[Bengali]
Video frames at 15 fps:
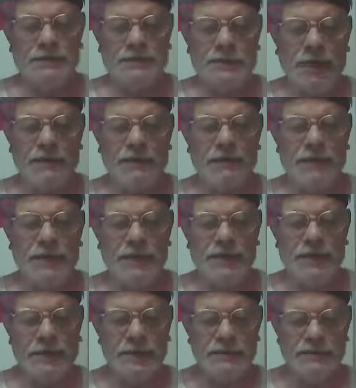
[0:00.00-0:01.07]
হাত
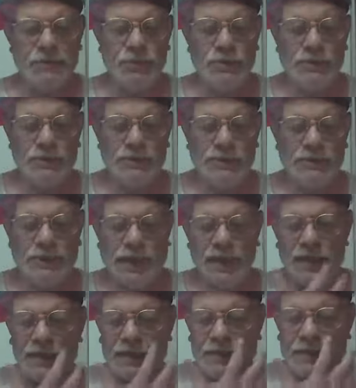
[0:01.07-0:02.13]
থেকে ঝুলতে
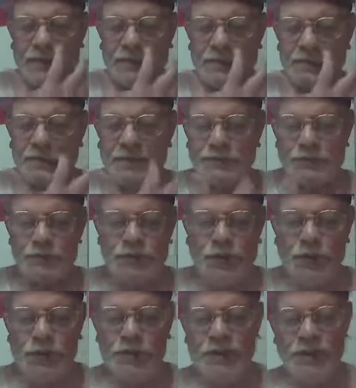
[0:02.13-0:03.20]
থাকা রেশমি
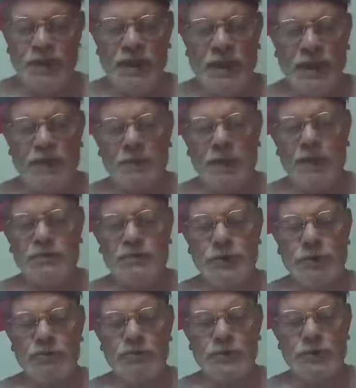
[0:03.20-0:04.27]
সুতোয় আমার
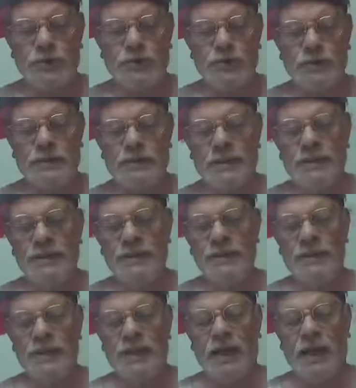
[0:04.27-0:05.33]
স্বপ্নগুলিকে
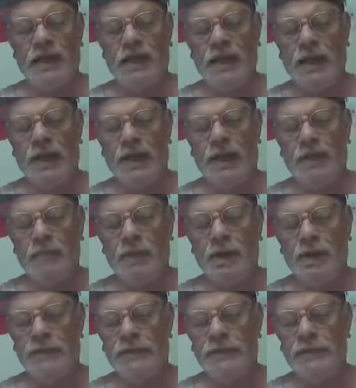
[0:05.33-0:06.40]
আর
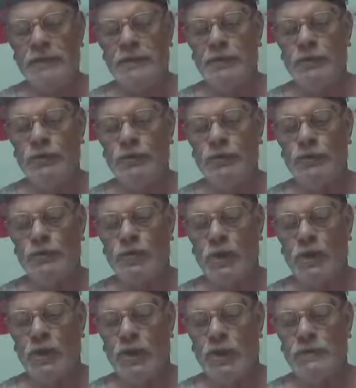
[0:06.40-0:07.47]
আমার নীলুর
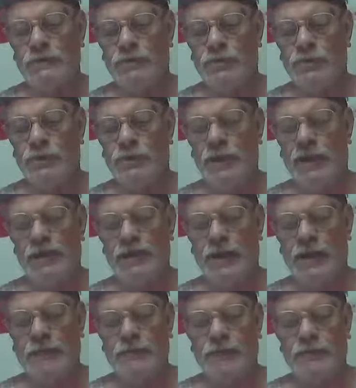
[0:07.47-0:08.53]
দোলনা ঝুলনা
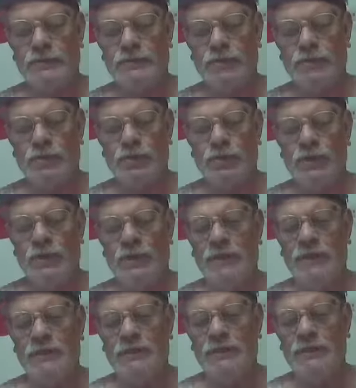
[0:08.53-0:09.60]
টাঙাবার জন্য
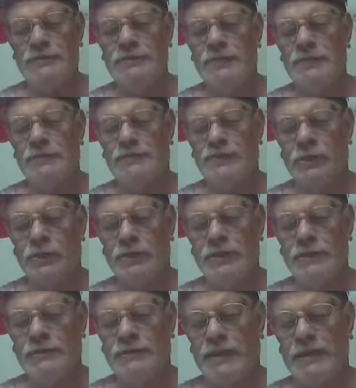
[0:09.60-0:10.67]
নিজের
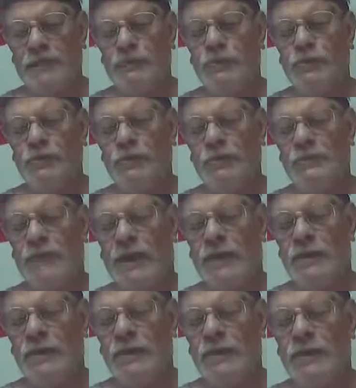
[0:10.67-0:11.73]
শরীর থেকে মুক্তি
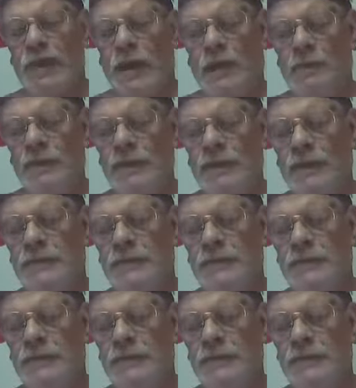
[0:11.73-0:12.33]
দাও আমাকে